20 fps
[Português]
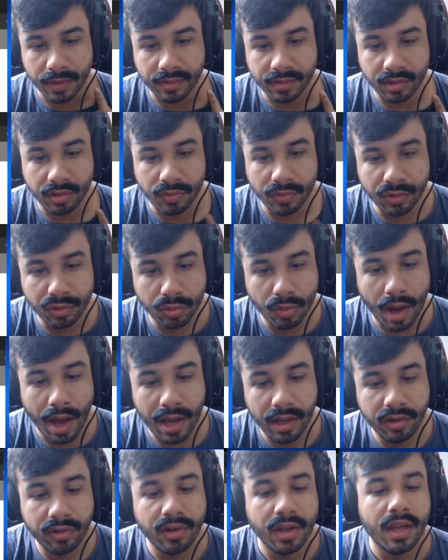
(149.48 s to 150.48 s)
esses
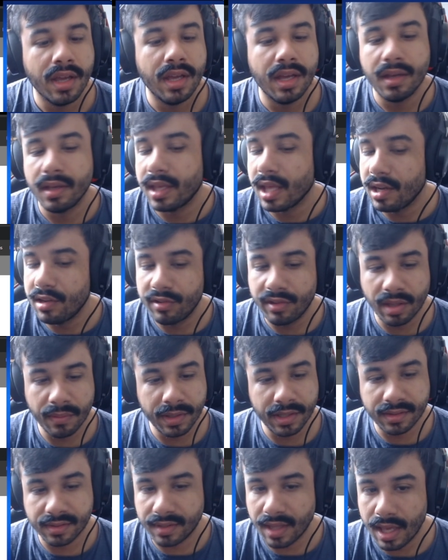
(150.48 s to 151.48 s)
visuais. Aquele
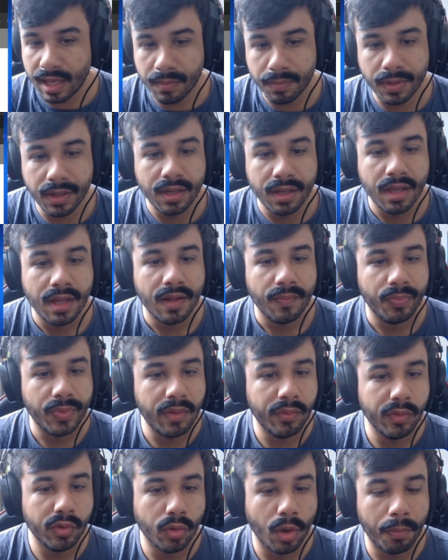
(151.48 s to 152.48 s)
esquema de sempre,
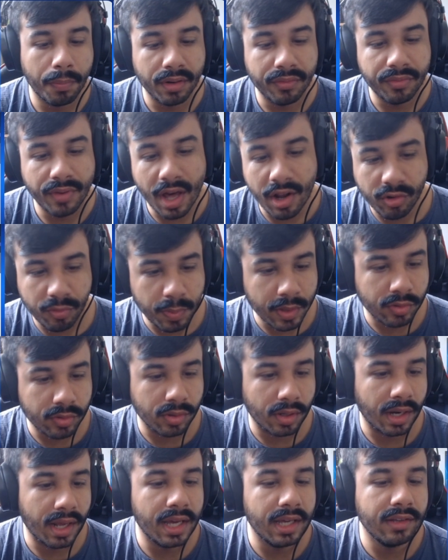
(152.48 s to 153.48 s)
tem visual para vários
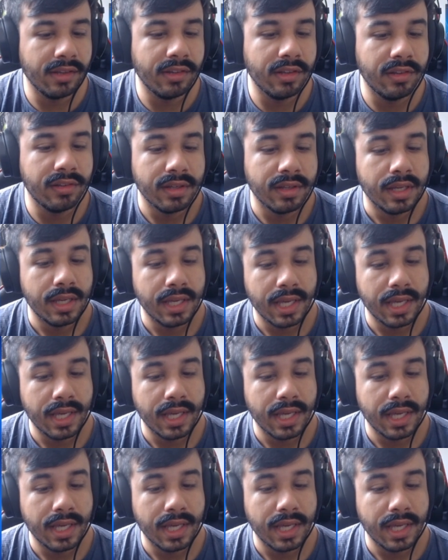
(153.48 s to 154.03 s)
personagens.